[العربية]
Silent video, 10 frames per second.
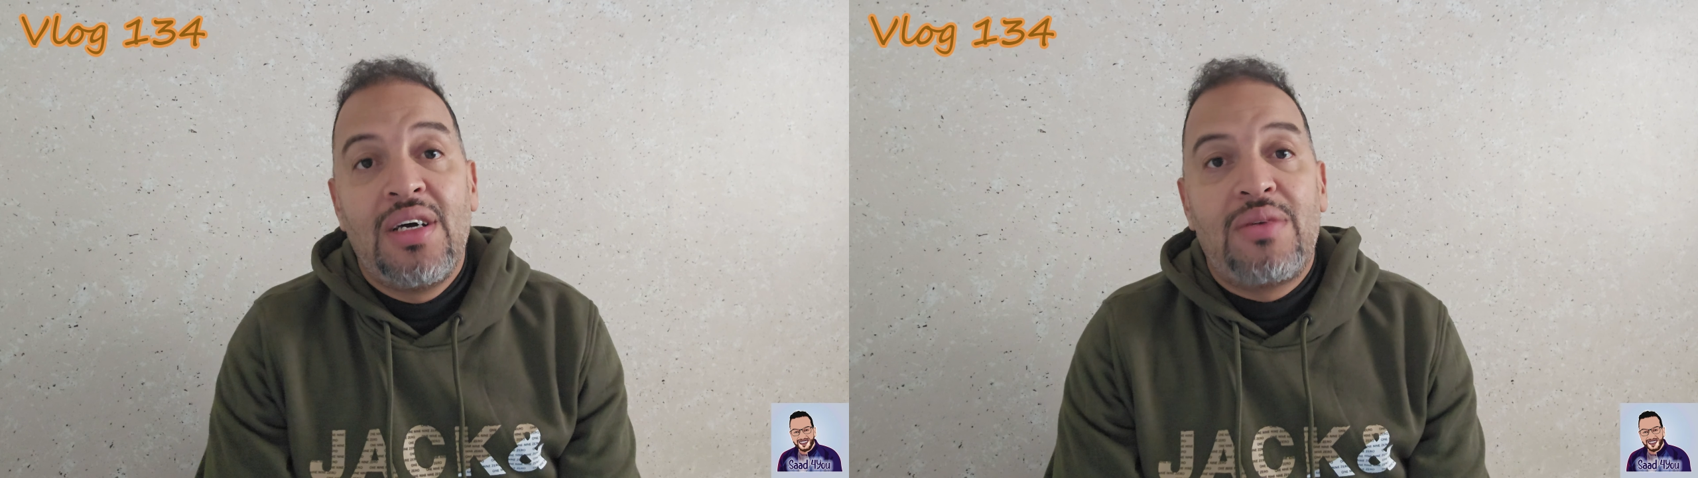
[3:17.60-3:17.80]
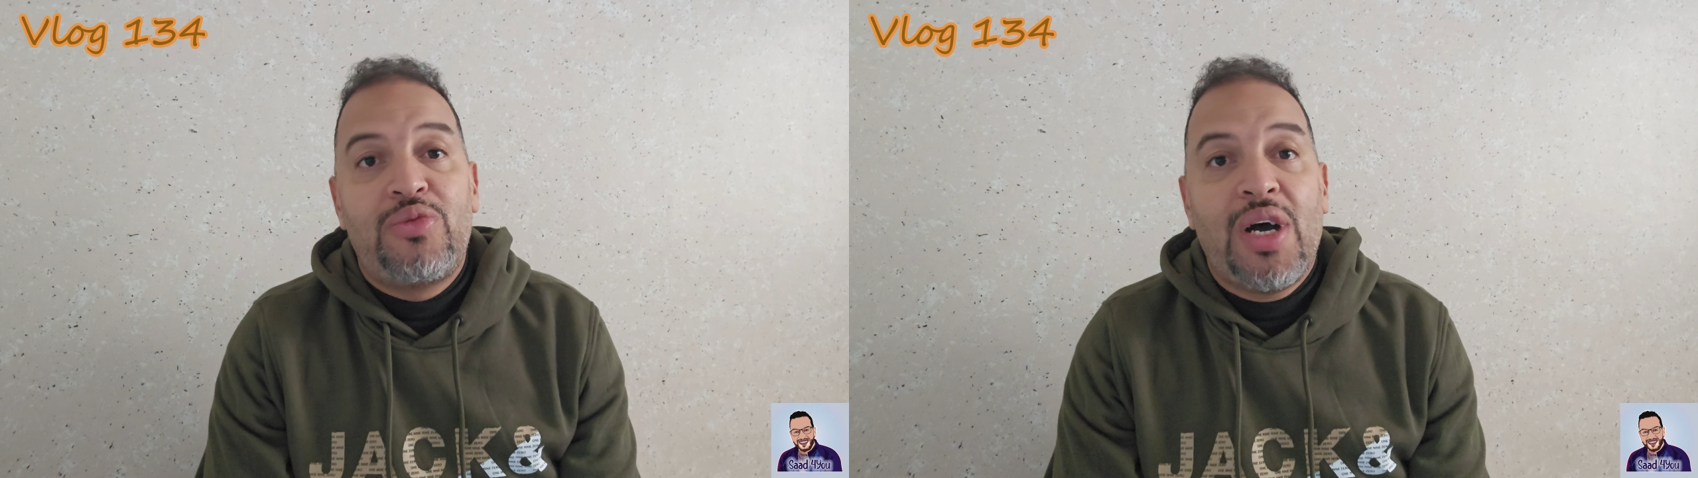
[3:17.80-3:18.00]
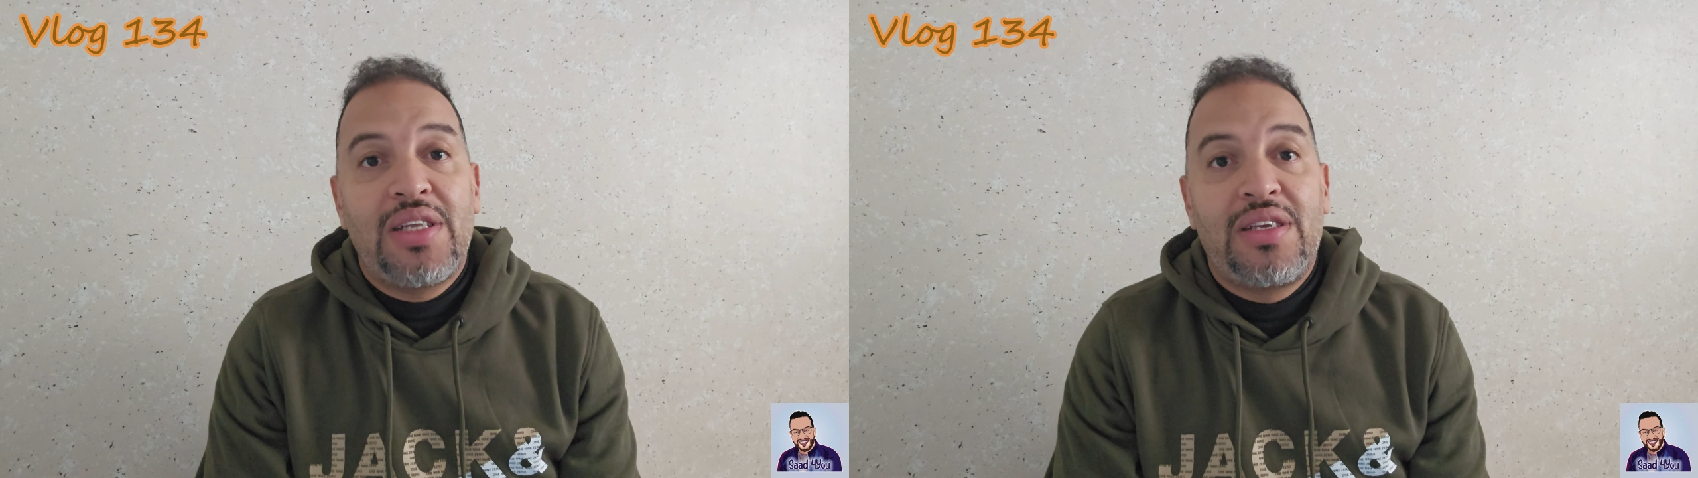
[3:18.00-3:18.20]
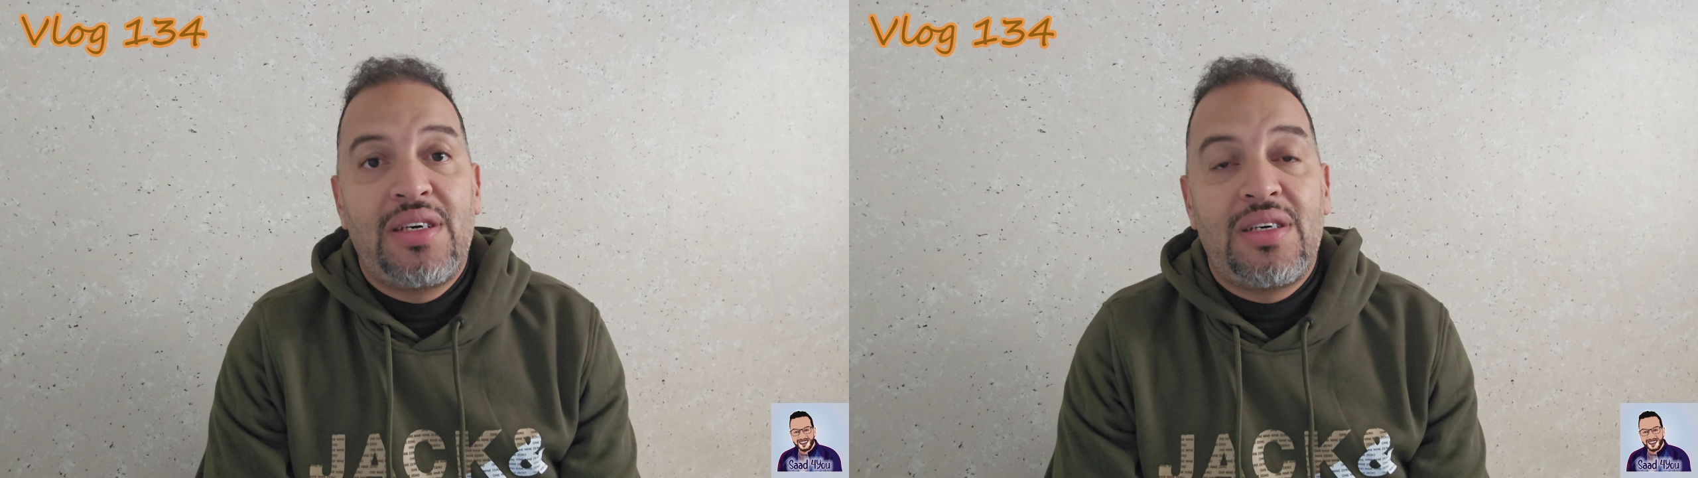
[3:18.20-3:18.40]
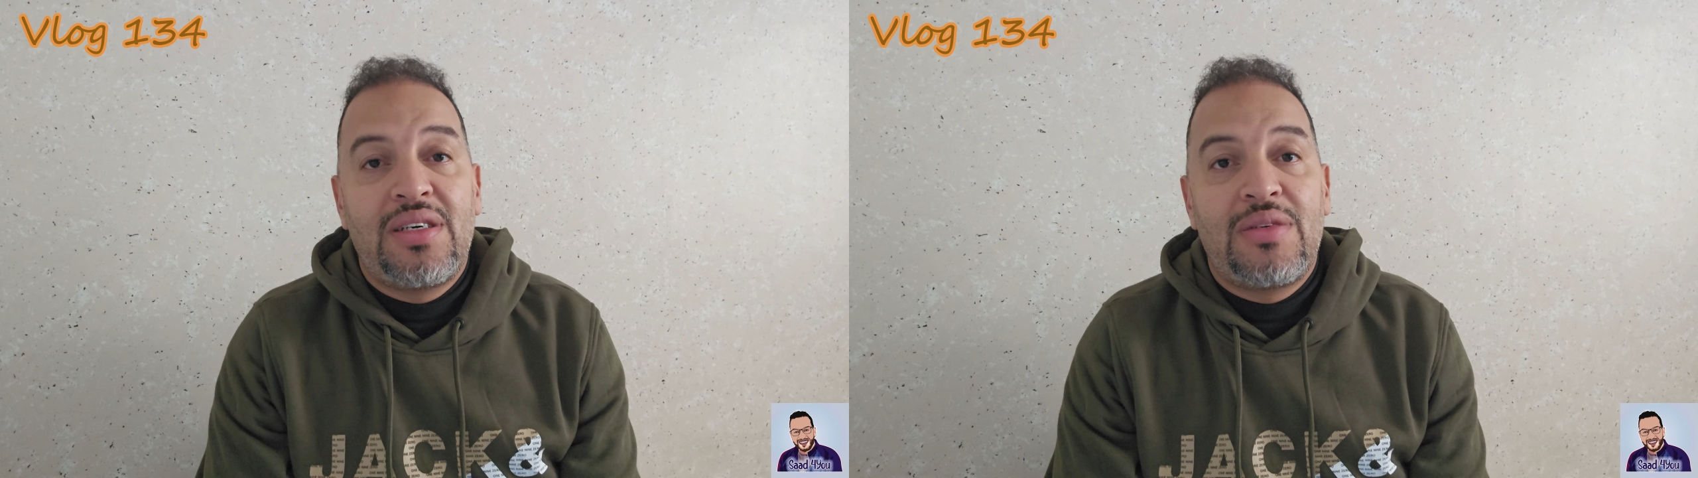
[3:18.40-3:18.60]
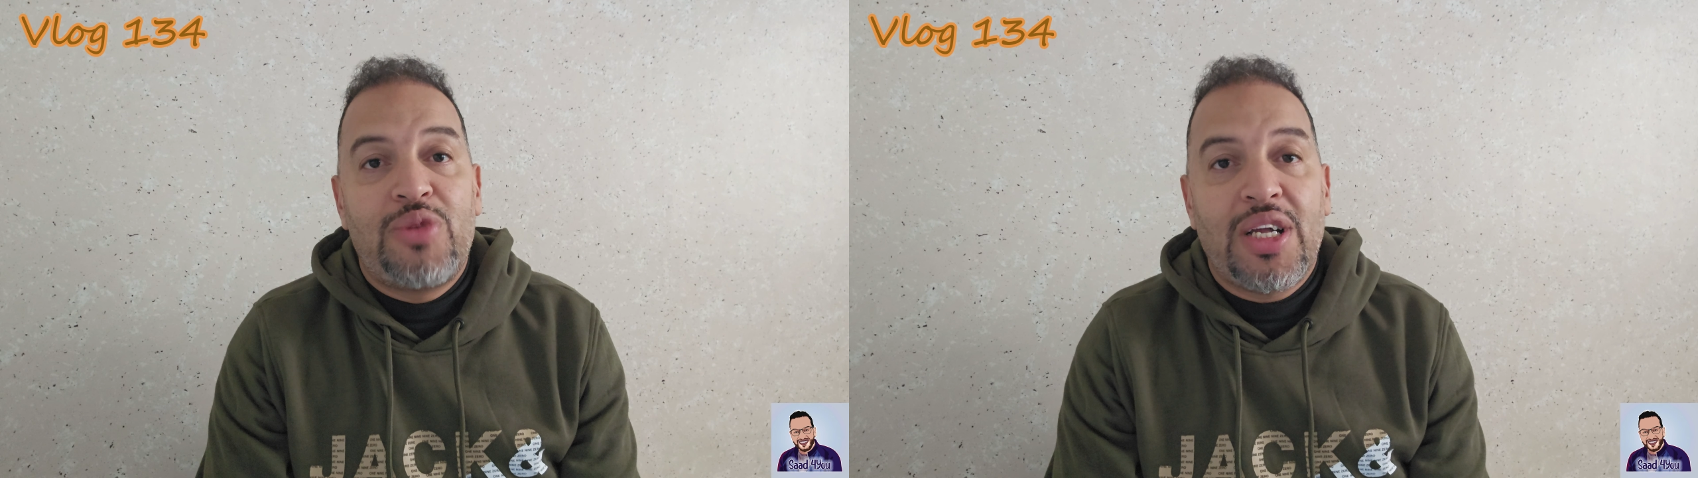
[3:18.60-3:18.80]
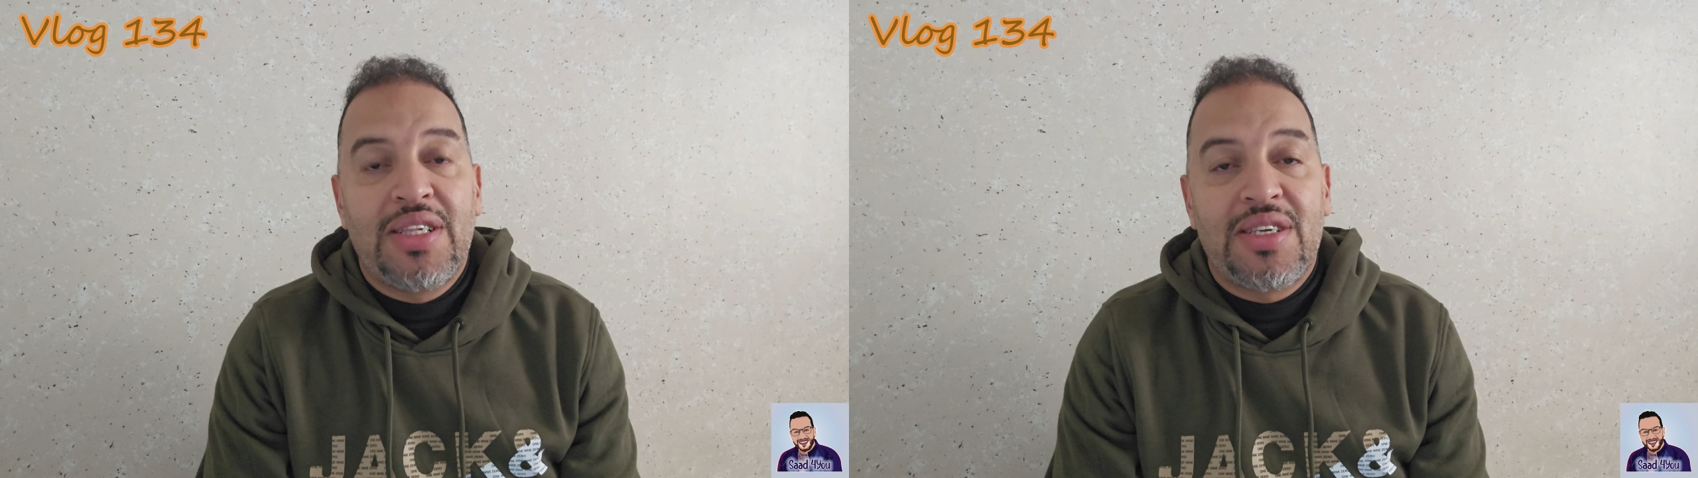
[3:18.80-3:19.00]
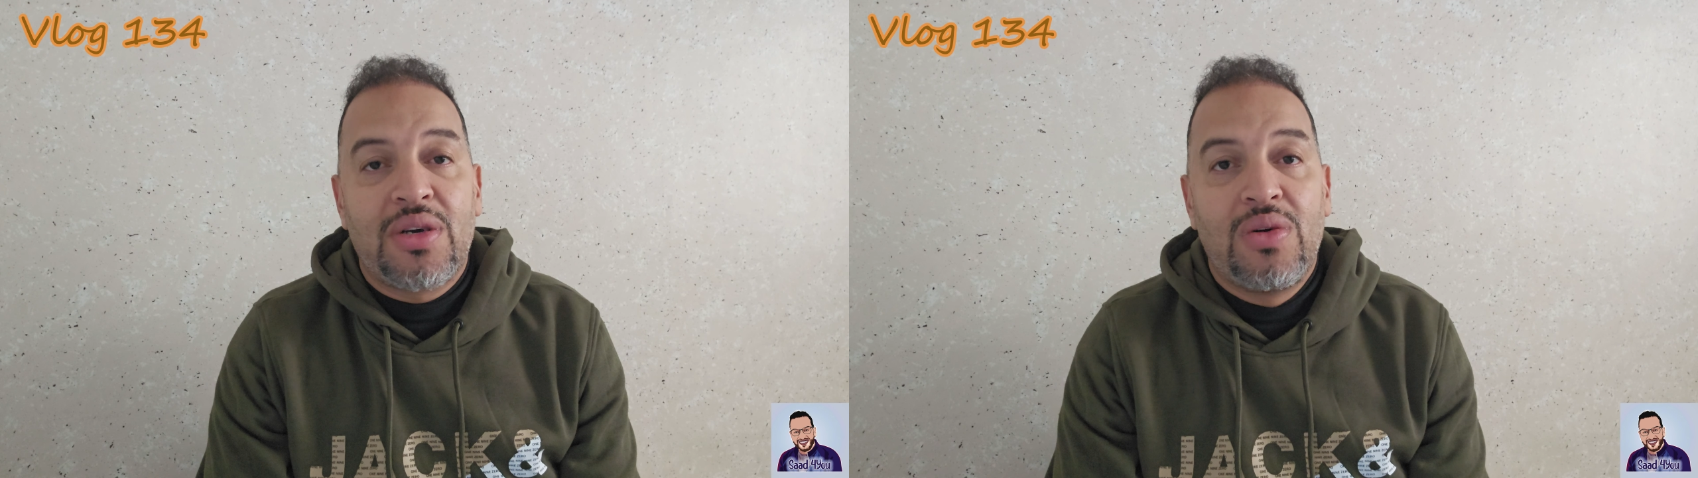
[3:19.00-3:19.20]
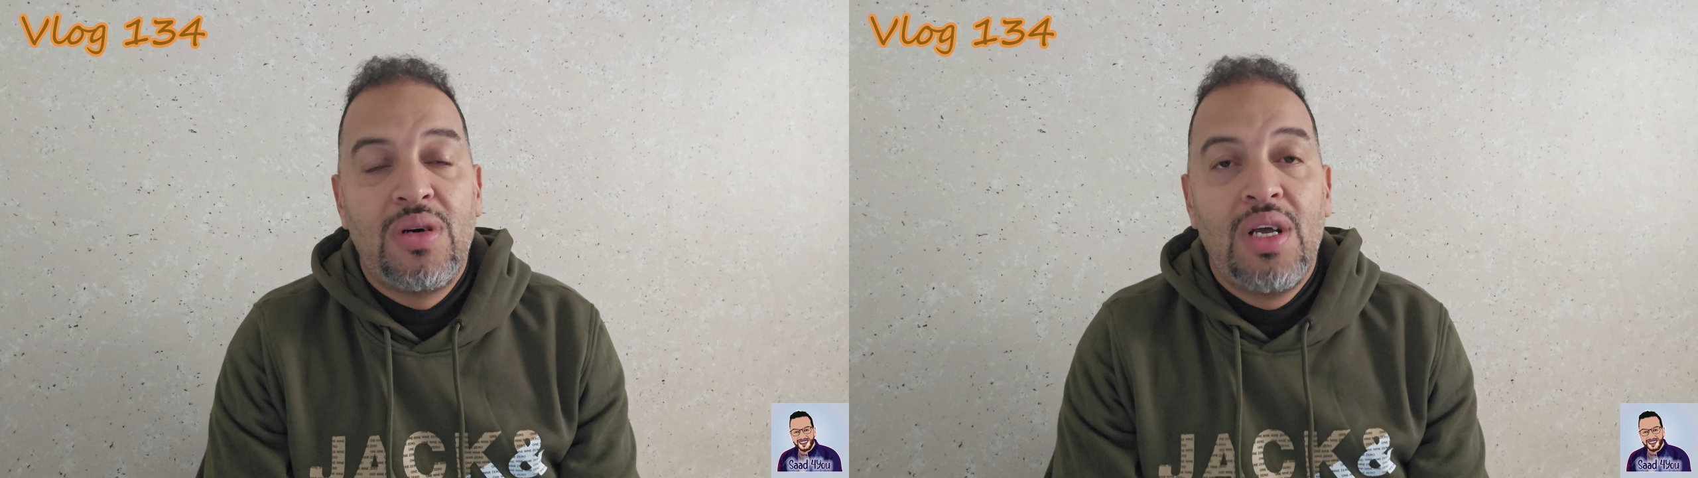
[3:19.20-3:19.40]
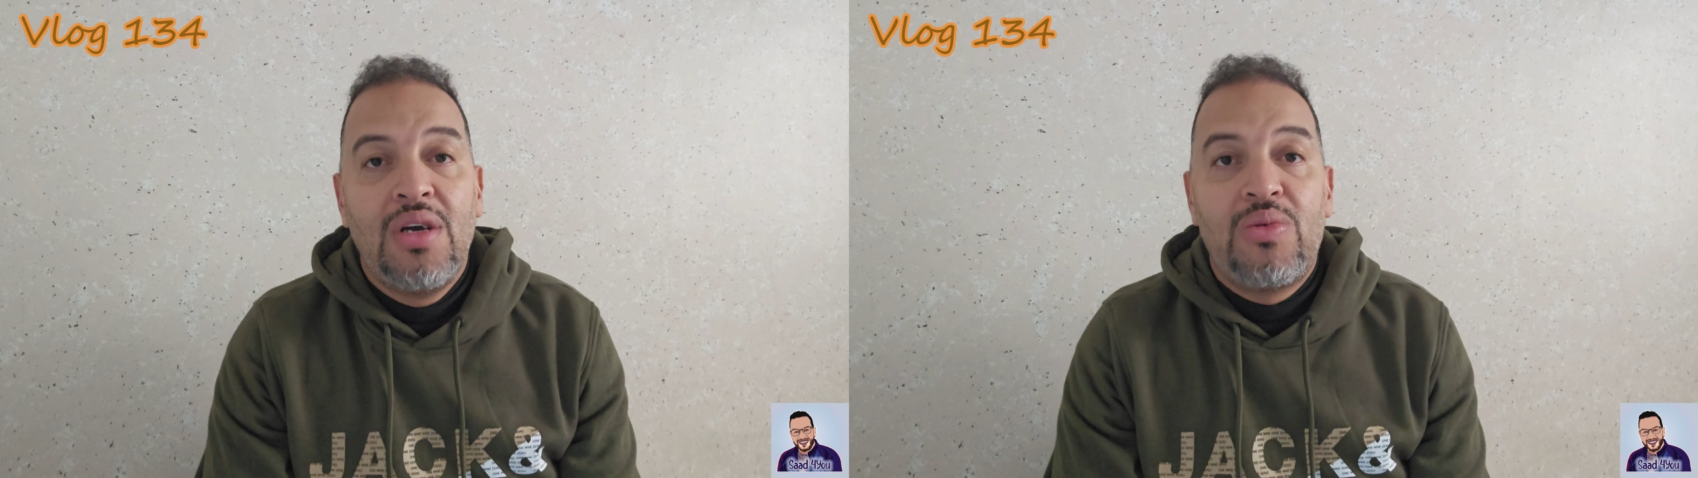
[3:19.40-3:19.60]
بواحد آه، بواحد زيرو